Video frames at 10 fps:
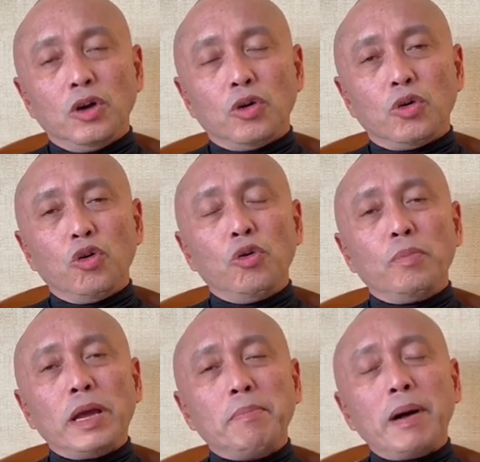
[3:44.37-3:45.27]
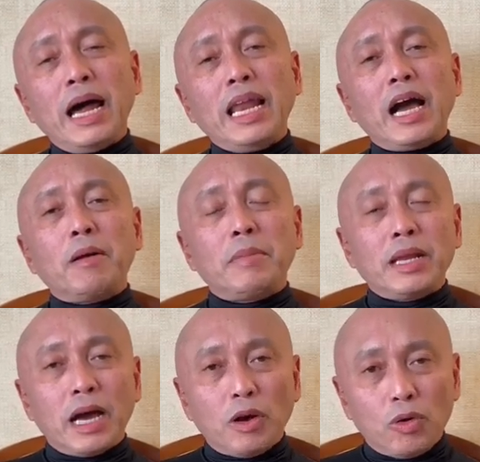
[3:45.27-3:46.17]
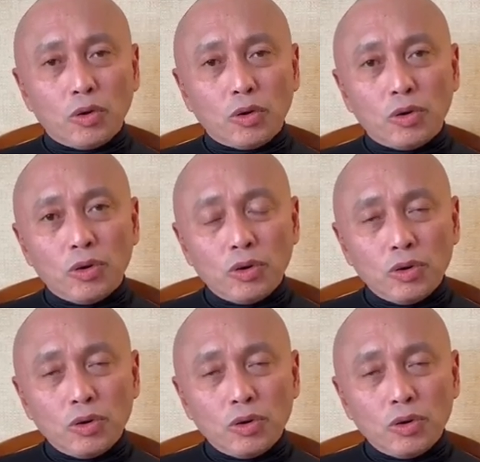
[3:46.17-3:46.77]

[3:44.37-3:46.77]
kung may balak man ako